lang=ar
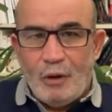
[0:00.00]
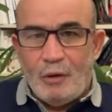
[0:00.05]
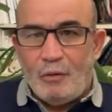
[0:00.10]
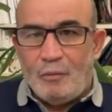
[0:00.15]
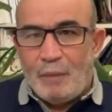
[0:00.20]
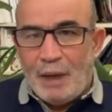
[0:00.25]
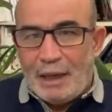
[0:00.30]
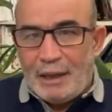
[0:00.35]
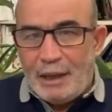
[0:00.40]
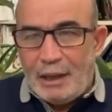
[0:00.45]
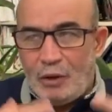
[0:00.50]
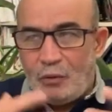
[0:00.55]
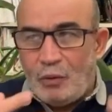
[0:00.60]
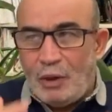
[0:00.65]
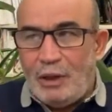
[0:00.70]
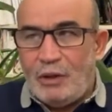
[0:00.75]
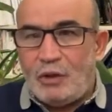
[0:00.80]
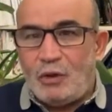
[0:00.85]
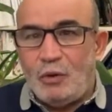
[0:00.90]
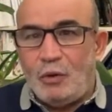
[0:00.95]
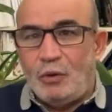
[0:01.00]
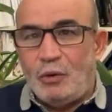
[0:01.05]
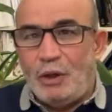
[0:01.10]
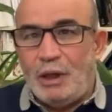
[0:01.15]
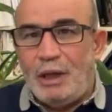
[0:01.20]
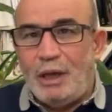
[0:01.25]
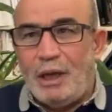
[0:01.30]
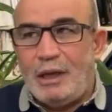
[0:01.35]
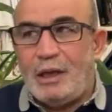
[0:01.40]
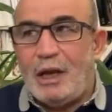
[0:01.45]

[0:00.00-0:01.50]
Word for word: وبعدين تولي السعودية